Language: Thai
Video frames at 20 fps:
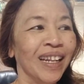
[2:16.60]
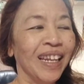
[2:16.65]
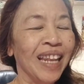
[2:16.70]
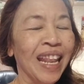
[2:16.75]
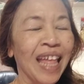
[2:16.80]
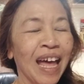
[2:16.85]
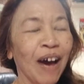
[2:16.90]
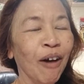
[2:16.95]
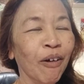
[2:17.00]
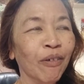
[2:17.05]

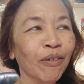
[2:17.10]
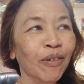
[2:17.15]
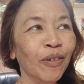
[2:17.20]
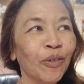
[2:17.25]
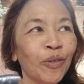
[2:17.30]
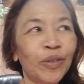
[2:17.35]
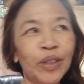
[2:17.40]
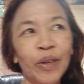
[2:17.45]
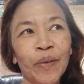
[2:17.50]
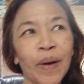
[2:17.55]
แล้ว
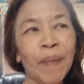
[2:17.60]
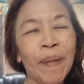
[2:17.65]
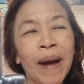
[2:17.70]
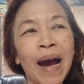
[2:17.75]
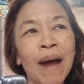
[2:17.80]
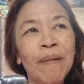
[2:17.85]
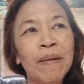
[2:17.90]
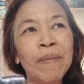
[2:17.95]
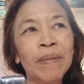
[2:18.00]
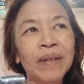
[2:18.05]
รู้แต่ว่าภา
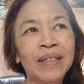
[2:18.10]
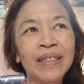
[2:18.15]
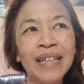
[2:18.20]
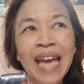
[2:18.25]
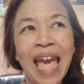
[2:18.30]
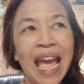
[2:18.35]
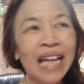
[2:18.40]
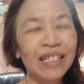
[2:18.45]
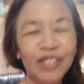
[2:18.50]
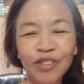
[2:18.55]
พนี้มันคือ
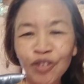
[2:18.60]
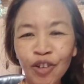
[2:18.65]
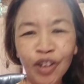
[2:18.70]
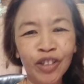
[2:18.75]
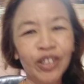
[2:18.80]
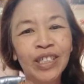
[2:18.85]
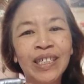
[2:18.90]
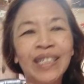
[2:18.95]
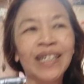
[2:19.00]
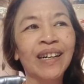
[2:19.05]
Angel on
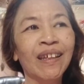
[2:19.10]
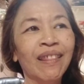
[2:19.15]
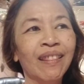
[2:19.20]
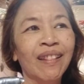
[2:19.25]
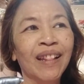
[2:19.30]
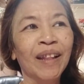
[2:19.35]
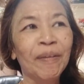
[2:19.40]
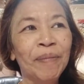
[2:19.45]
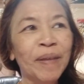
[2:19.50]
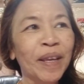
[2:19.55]
Earth
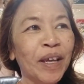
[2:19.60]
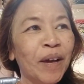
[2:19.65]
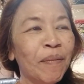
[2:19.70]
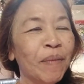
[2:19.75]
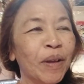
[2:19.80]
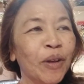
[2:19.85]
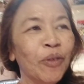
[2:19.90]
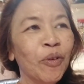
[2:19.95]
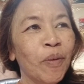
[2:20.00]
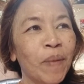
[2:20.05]
แล้วพี่ก็
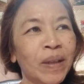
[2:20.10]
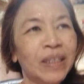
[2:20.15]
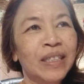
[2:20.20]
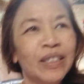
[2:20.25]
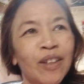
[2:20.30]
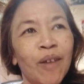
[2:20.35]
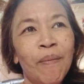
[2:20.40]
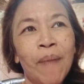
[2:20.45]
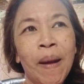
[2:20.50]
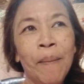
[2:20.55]
ไม่รู้มันจะ
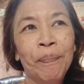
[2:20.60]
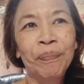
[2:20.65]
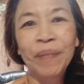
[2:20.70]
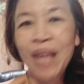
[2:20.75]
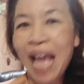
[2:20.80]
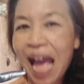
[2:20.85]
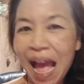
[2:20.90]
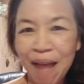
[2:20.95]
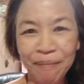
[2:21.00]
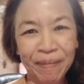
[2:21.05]
ต้องแบบ
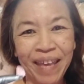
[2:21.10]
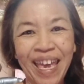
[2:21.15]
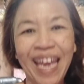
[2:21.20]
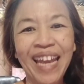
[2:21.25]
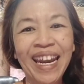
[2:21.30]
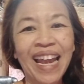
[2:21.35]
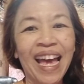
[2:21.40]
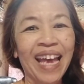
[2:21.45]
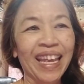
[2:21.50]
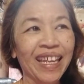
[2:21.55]
งามแค่
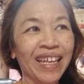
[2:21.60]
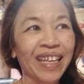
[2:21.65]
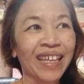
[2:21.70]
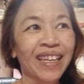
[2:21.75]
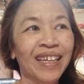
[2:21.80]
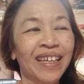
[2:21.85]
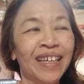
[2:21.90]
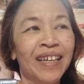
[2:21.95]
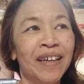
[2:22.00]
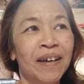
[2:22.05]
ไหน
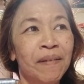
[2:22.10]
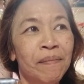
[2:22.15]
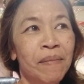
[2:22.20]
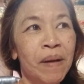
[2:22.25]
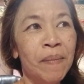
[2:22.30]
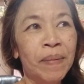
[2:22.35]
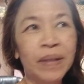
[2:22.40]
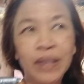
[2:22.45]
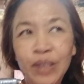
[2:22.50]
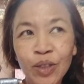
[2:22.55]
มั
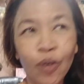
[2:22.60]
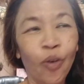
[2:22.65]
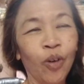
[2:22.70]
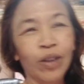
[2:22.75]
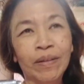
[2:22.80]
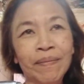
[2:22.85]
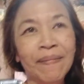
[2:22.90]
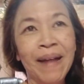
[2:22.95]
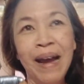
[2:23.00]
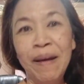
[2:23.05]
นเป็นโจท
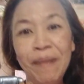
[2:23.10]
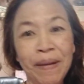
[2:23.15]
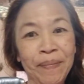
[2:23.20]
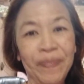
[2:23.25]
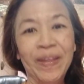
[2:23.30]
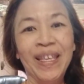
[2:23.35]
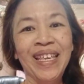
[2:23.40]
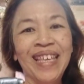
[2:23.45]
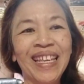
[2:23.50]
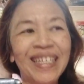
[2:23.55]
ย์มาแบบ
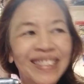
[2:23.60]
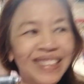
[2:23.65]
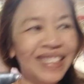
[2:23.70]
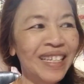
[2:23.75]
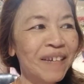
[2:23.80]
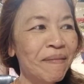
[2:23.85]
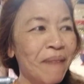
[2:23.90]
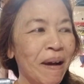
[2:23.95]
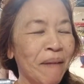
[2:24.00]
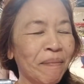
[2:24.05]
นี้
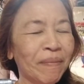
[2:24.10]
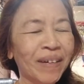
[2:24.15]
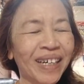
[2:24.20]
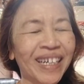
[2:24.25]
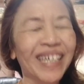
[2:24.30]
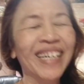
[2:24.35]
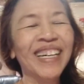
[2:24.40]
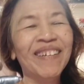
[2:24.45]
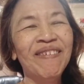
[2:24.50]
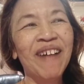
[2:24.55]
ซึ่งแบบเมื่อ
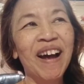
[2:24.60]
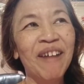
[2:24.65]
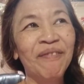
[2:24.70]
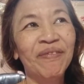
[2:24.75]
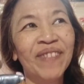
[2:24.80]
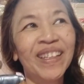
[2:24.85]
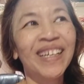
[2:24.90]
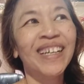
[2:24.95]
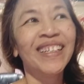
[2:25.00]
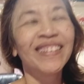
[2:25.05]
คืนแบบ
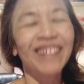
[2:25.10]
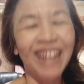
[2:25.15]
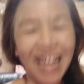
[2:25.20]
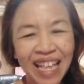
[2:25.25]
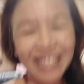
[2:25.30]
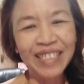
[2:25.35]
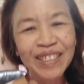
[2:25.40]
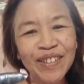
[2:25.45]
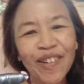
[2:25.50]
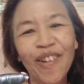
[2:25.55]
ตอนแร
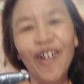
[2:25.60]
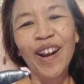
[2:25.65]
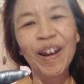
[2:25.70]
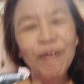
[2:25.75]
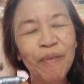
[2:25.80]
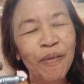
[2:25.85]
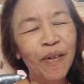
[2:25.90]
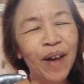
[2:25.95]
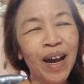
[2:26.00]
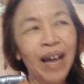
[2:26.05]
กจะนอนแล้
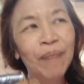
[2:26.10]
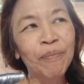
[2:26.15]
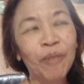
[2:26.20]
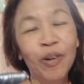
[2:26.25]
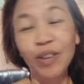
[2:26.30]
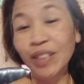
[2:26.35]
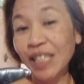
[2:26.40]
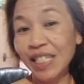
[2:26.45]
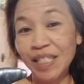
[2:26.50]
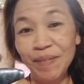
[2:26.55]
วเพราะว่าป
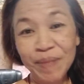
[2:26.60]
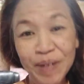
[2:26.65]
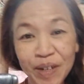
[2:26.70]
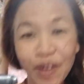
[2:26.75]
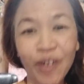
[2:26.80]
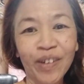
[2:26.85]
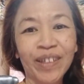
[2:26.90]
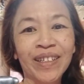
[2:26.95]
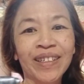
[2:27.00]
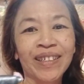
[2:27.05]
กติจะไม่น
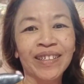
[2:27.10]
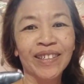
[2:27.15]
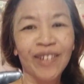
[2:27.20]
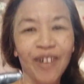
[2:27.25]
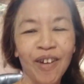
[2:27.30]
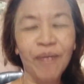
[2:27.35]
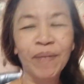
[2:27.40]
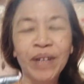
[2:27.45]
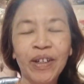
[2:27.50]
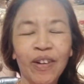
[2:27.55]
อนดึก
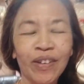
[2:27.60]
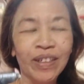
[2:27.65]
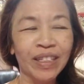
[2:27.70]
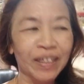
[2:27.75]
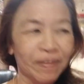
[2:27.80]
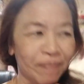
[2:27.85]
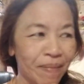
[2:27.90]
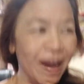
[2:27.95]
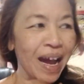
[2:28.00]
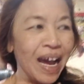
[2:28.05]
เนาะไม่นอนดึ
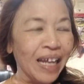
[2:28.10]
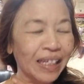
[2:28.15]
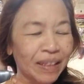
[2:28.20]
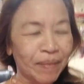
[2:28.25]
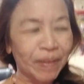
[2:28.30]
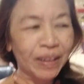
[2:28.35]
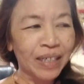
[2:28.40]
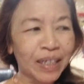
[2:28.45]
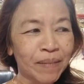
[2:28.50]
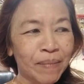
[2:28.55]
กมาก แต่
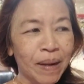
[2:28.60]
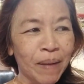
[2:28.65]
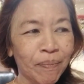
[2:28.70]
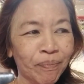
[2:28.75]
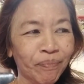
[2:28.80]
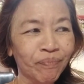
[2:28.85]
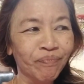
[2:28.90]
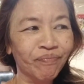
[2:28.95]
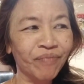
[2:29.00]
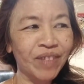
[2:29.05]
เมื่อคืนแบบ
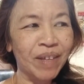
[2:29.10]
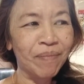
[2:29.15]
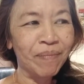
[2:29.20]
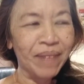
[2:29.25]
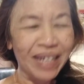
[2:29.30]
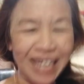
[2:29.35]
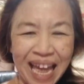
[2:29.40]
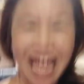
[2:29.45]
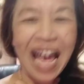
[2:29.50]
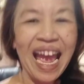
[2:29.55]

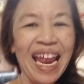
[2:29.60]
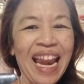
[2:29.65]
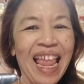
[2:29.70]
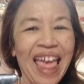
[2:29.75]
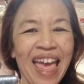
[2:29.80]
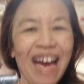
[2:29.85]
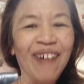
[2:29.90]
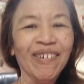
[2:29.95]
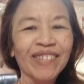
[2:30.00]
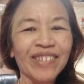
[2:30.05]
ไม่ได้
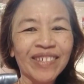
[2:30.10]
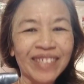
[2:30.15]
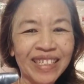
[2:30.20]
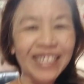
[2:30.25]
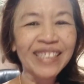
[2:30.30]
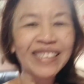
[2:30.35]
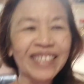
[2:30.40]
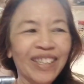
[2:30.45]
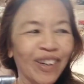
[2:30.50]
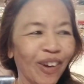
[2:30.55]
แล้วต้อง
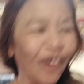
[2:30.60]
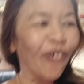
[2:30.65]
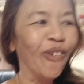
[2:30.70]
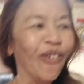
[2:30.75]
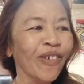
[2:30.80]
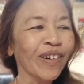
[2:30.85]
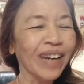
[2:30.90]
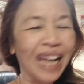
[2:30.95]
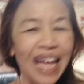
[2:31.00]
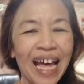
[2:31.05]
ขึ้นโคร
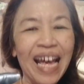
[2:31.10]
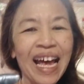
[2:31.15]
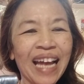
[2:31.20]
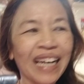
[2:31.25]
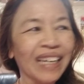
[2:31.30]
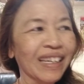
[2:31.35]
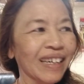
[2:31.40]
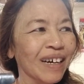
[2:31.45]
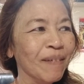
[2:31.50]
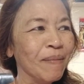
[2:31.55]
งล่าง
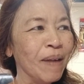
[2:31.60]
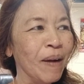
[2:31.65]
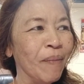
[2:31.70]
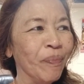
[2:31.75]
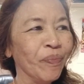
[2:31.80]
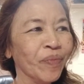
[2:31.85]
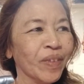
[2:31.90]
แล้วก็แบบ